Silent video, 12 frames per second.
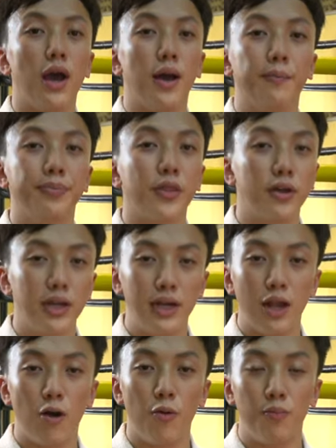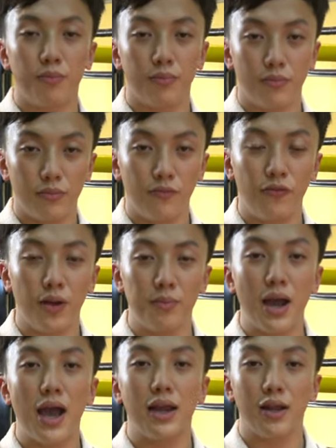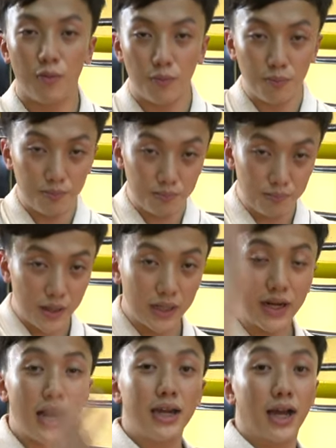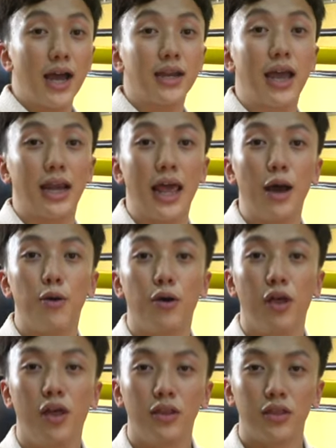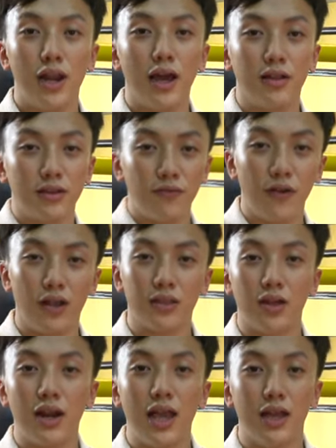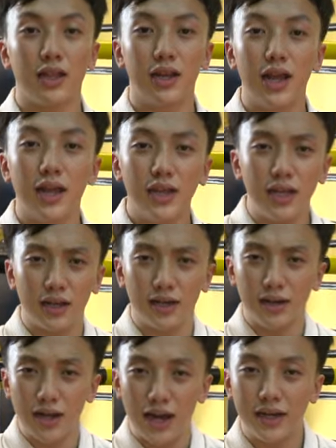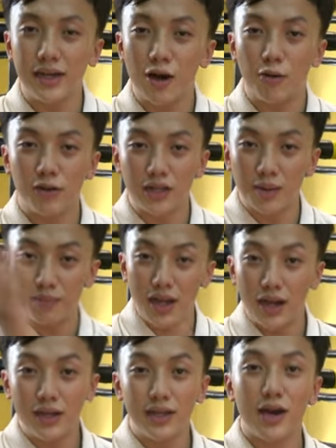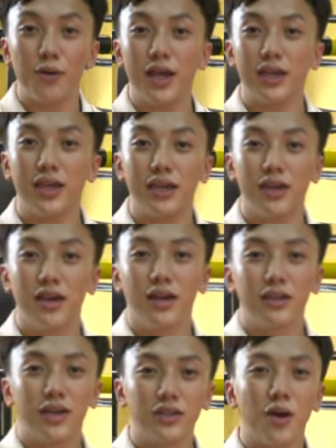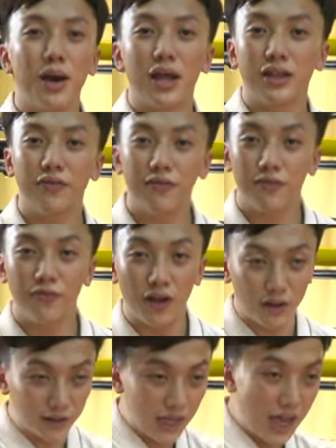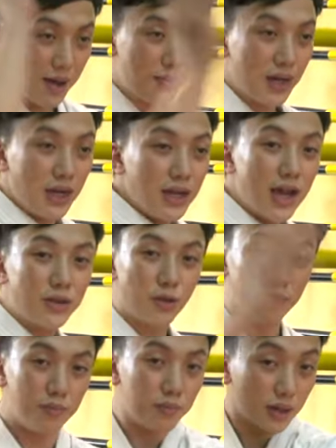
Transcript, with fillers: ว่า ตอนนี้เราฝึกมาเราพัฒนาถึงขั้นไหนแล้ว ตอนแรกอาจจะฝึกตอนแรกอาจจะได้อิฐอันเดียว สับได้อันเดียวอะไรอย่างนี้แล้วต่อมาจะฝึกท่าไปเรื่อยๆ จน